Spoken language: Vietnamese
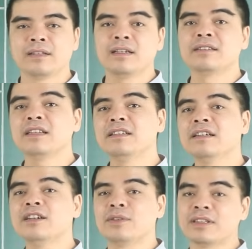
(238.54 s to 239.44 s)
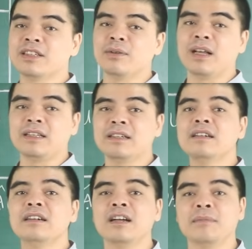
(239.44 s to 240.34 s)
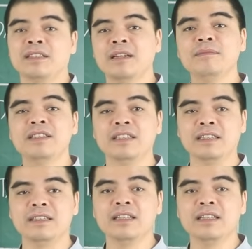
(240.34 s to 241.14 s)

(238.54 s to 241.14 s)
Trời sinh những người tuổi Sửu là những người mà chăm chỉ,